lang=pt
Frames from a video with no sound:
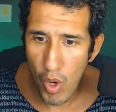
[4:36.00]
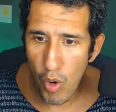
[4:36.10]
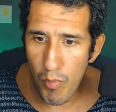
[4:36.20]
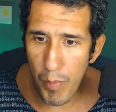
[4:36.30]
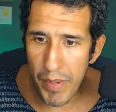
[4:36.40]

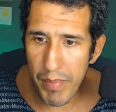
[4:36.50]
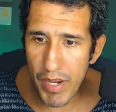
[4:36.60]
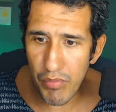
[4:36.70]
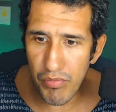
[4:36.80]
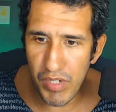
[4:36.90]
O meu
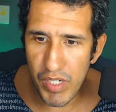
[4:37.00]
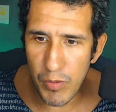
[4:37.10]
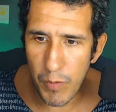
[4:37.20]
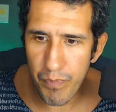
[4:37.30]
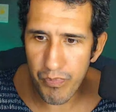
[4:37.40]
primeiro
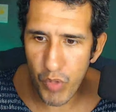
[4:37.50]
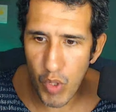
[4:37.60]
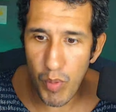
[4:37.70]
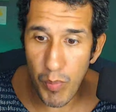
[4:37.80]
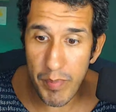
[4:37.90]
vídeo, o
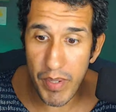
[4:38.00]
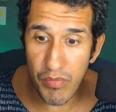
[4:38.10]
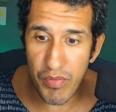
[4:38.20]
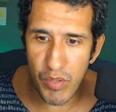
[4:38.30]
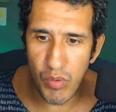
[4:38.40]
meu primeiro
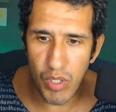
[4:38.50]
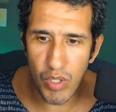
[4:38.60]
vídeo,